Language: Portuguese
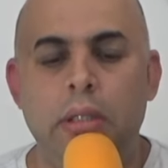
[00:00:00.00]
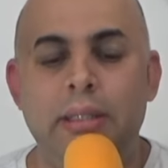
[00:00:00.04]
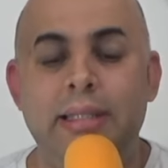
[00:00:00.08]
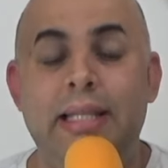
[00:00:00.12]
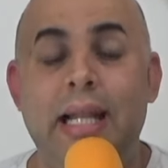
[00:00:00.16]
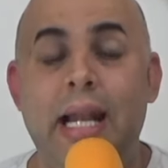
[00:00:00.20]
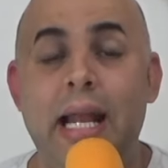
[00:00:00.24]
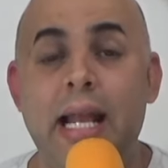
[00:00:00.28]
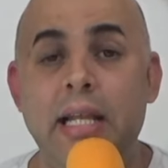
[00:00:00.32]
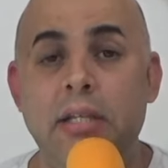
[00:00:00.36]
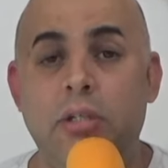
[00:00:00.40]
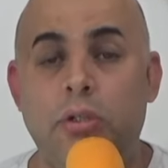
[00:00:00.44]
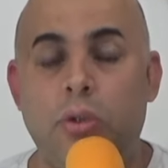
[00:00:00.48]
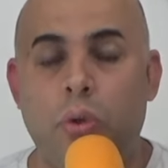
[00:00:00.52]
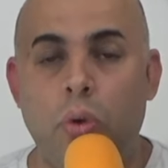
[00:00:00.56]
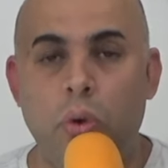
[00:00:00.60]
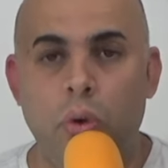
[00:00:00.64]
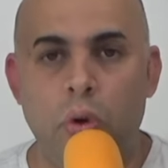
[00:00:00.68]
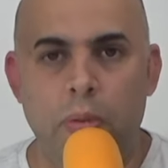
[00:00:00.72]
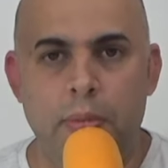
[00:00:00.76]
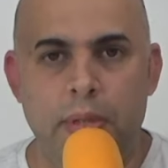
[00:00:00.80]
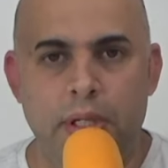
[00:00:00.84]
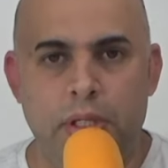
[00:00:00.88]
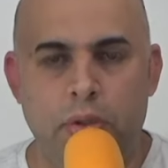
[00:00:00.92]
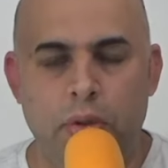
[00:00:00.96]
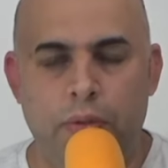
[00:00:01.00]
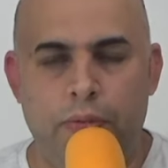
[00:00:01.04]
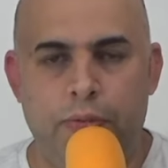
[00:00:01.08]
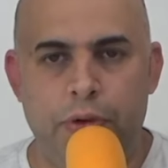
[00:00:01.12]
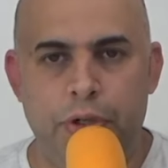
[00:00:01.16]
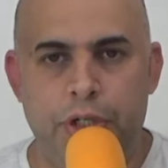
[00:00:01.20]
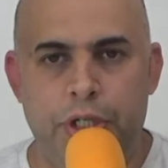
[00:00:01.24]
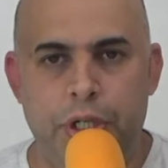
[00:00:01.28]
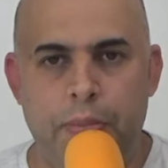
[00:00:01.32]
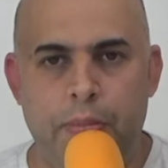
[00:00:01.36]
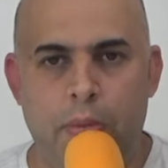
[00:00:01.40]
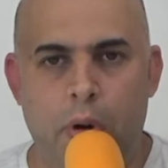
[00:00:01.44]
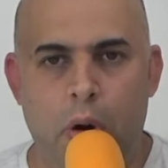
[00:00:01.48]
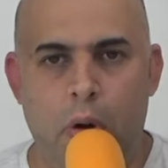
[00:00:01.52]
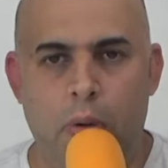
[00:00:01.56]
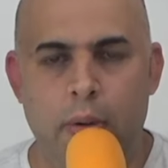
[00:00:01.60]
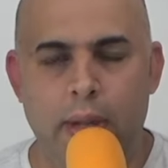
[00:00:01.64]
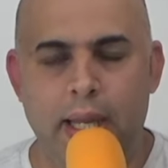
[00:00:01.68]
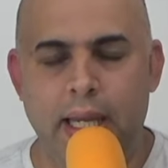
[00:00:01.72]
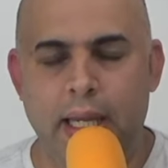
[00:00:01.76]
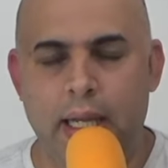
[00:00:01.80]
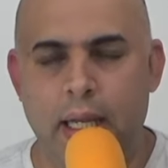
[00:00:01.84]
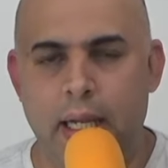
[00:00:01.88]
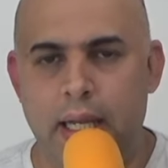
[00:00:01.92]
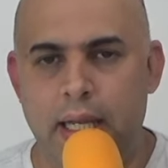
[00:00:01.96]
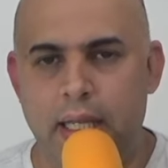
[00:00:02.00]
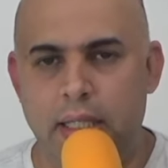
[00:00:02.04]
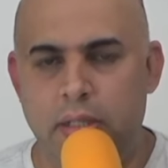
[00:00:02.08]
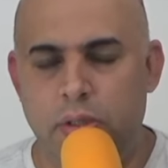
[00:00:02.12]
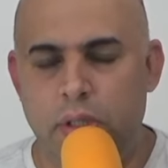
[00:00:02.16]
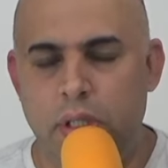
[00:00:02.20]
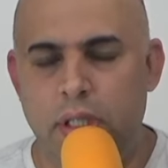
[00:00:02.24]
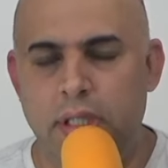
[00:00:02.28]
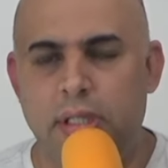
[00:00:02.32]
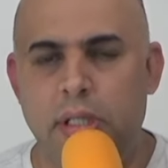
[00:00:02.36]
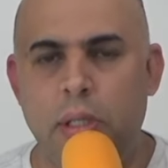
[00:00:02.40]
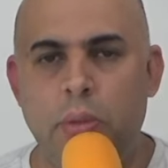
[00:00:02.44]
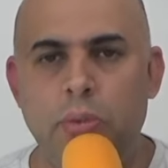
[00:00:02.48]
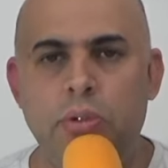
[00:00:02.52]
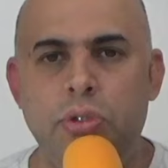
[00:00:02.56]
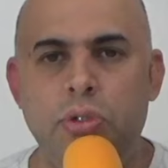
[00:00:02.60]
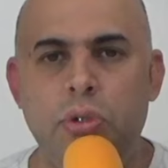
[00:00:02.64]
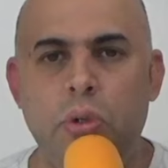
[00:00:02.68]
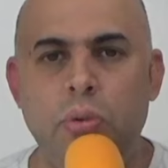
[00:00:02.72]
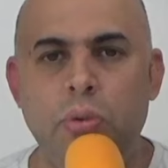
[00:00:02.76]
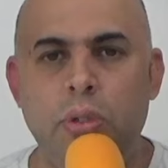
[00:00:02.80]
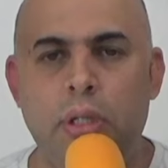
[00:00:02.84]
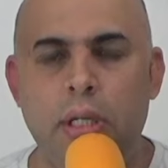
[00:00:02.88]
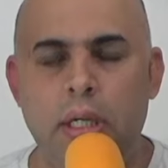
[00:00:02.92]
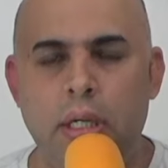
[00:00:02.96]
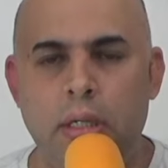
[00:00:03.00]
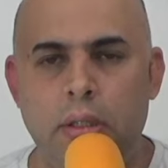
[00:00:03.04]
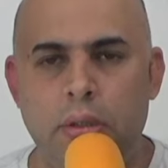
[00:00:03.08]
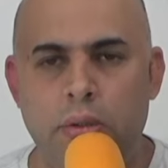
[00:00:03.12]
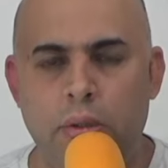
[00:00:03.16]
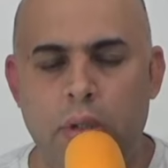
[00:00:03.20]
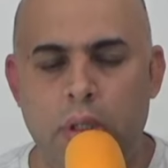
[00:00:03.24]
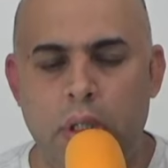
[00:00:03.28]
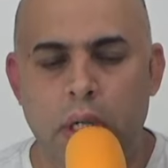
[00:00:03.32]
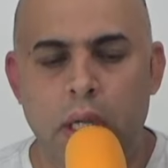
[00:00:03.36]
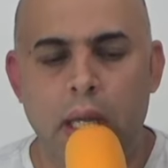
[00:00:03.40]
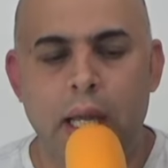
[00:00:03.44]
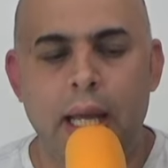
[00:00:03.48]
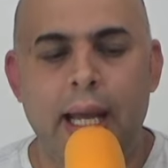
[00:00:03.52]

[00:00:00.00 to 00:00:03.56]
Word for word: Três clubes do futebol inglês estão sondando